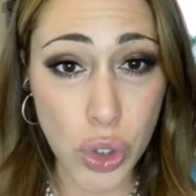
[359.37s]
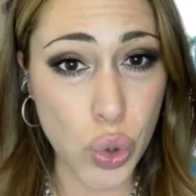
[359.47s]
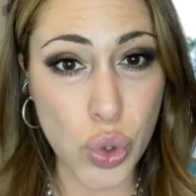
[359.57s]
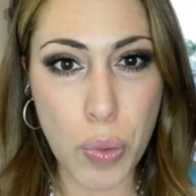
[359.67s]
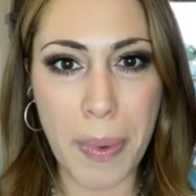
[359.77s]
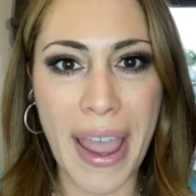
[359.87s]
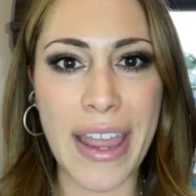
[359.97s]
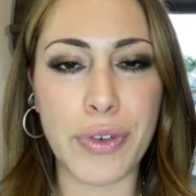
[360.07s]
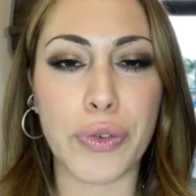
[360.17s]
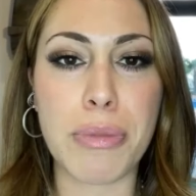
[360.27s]
so super
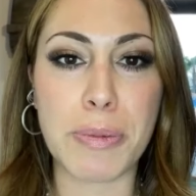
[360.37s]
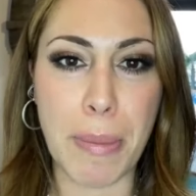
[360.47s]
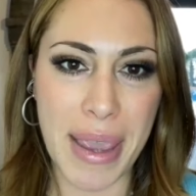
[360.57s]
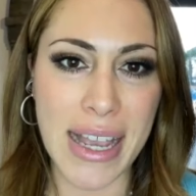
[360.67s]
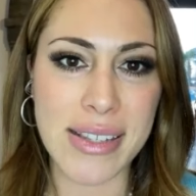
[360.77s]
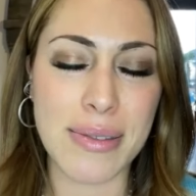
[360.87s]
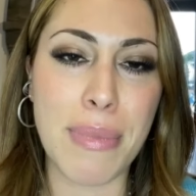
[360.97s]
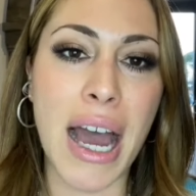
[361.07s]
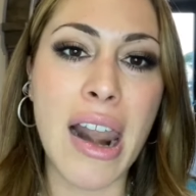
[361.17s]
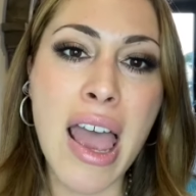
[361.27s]
einfach für mich beim ersten
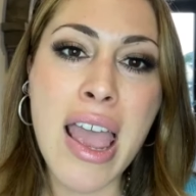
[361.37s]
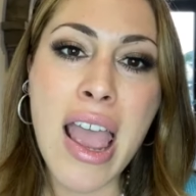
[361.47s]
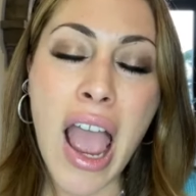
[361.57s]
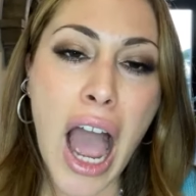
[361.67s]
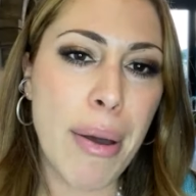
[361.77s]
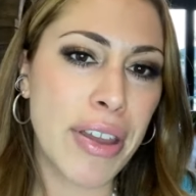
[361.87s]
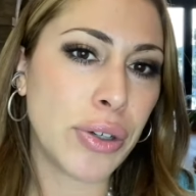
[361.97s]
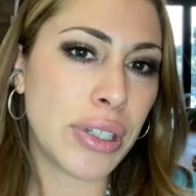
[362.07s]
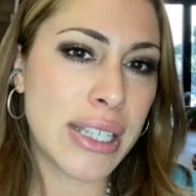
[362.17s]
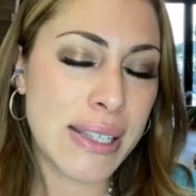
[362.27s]
Mal. Aber wenn
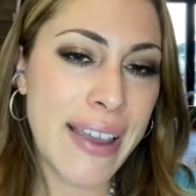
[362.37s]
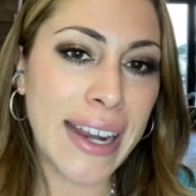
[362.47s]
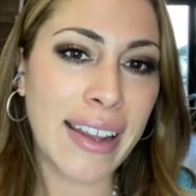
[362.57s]
du dich zwei,